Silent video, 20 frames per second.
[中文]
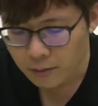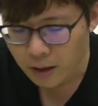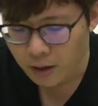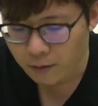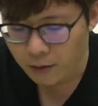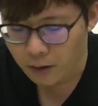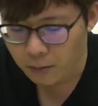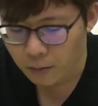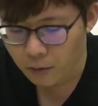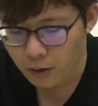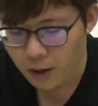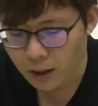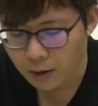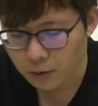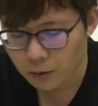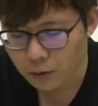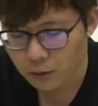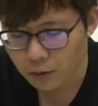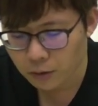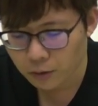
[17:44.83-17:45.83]
今はもう
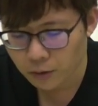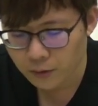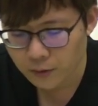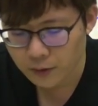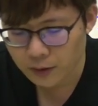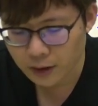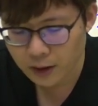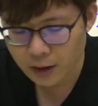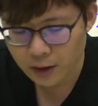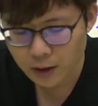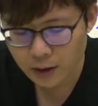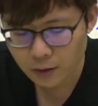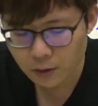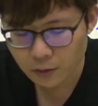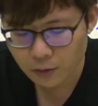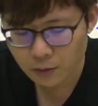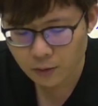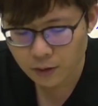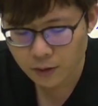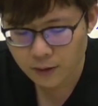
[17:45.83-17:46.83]
あのこの好きな
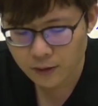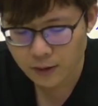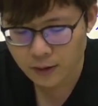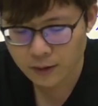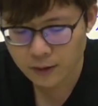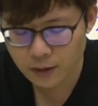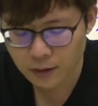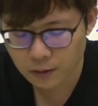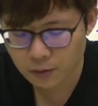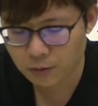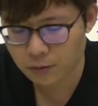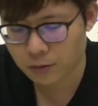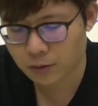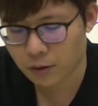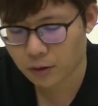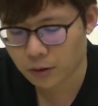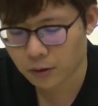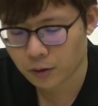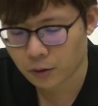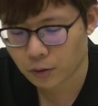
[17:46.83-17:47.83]
ようにさせる。
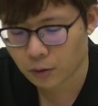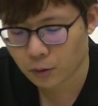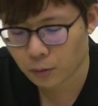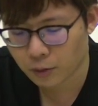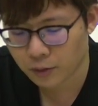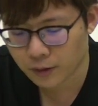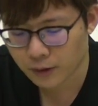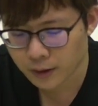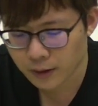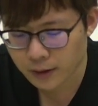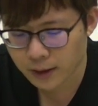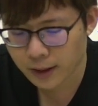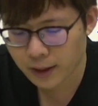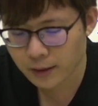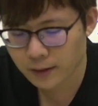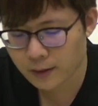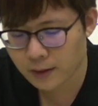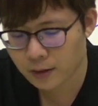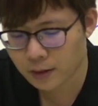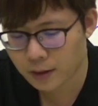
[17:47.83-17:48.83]
好，就是说我现在
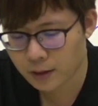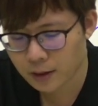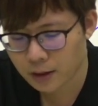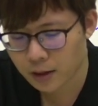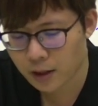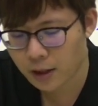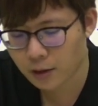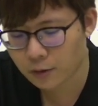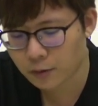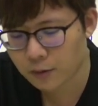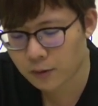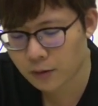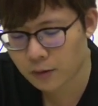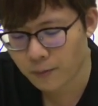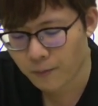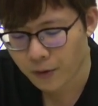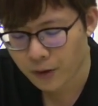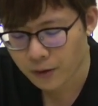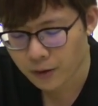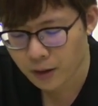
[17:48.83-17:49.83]
也只能怎样，就
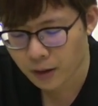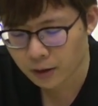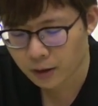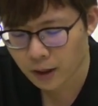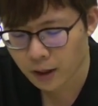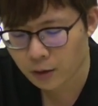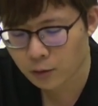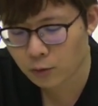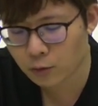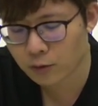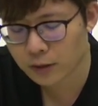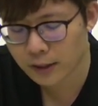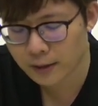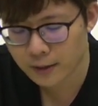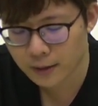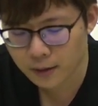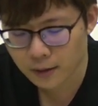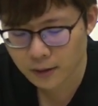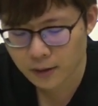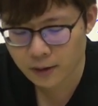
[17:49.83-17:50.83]
是让他做
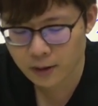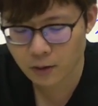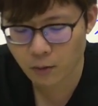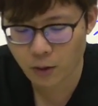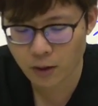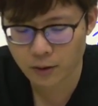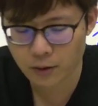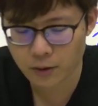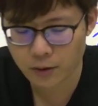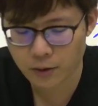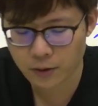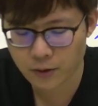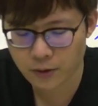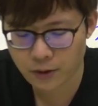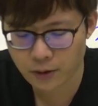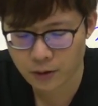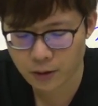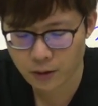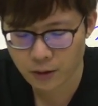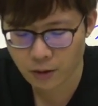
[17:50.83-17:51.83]
他自己喜欢的
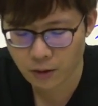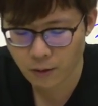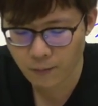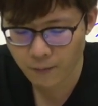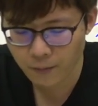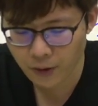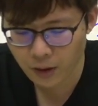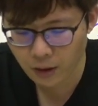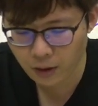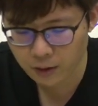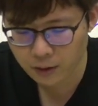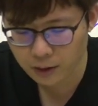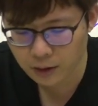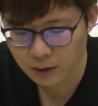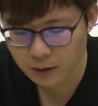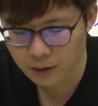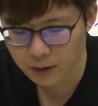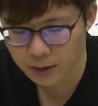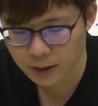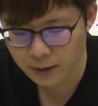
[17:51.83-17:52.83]
事情了哟。好，
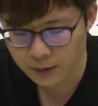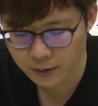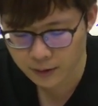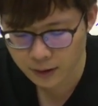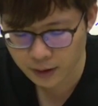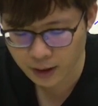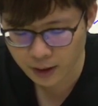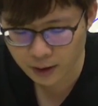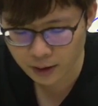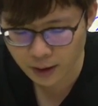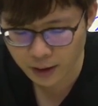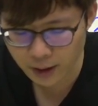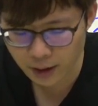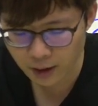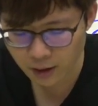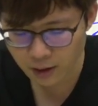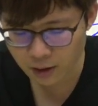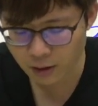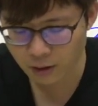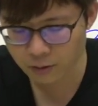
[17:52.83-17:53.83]
这里是加「西卡奈，
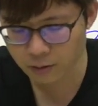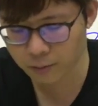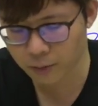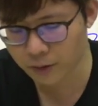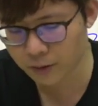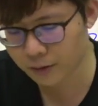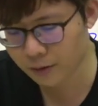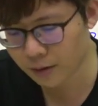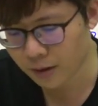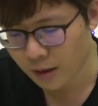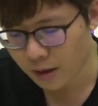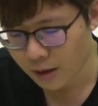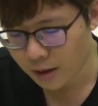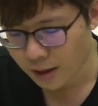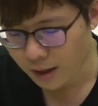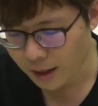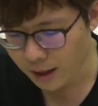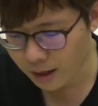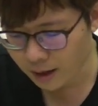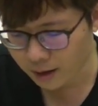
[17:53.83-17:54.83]
好，就表示
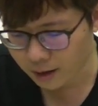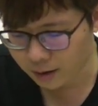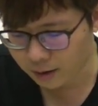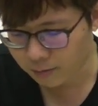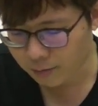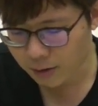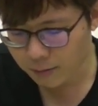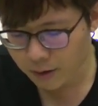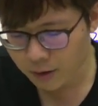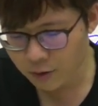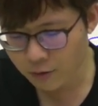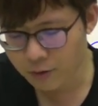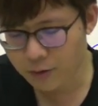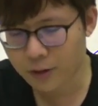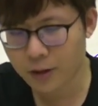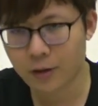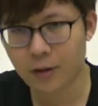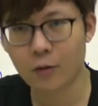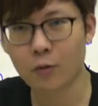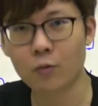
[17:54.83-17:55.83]
啊，可能妈妈有
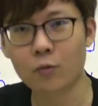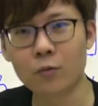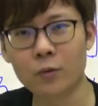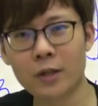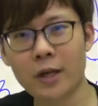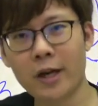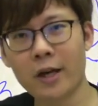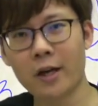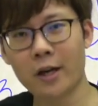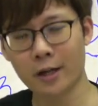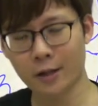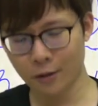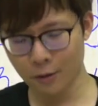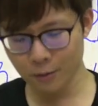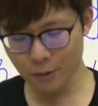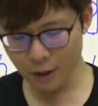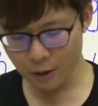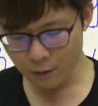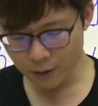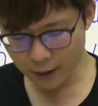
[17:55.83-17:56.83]
一点点无奈啊，
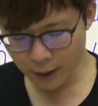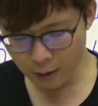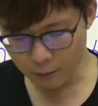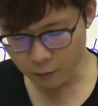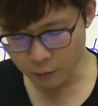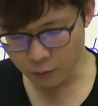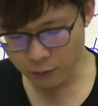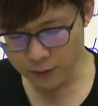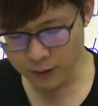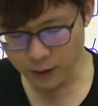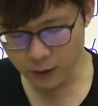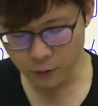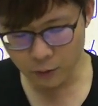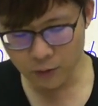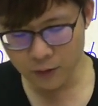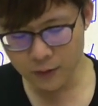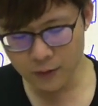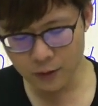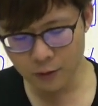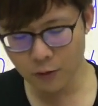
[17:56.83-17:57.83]
对不对？因为刚才我们就说这个
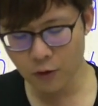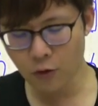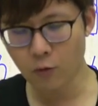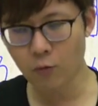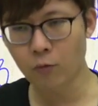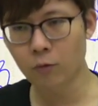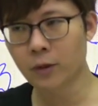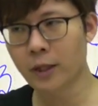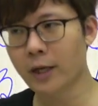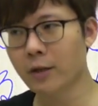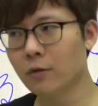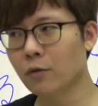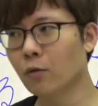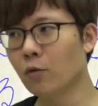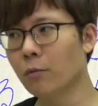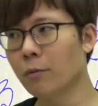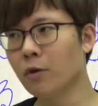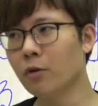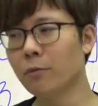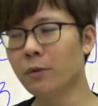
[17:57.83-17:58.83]
剧情是有点无奈，就是
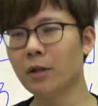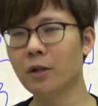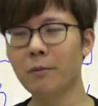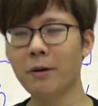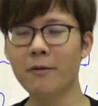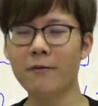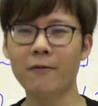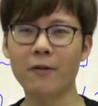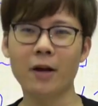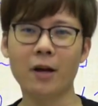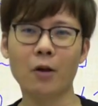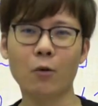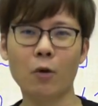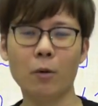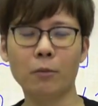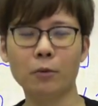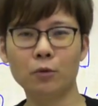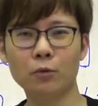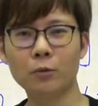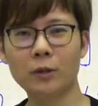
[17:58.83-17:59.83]
我没有别的办法了，
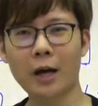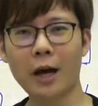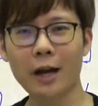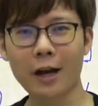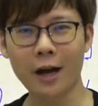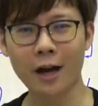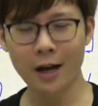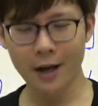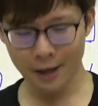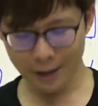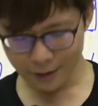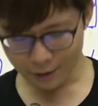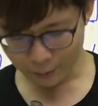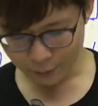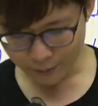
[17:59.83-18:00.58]
管不住他了，